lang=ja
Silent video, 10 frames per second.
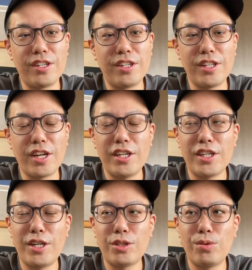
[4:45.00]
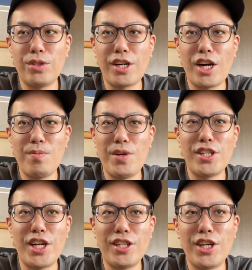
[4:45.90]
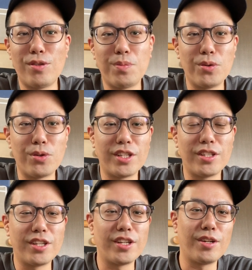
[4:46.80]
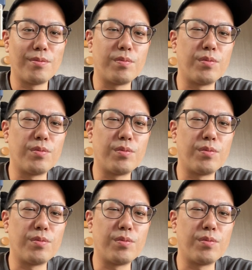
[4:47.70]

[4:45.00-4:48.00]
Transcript: なかなかそんな解明されてないような病気なんで、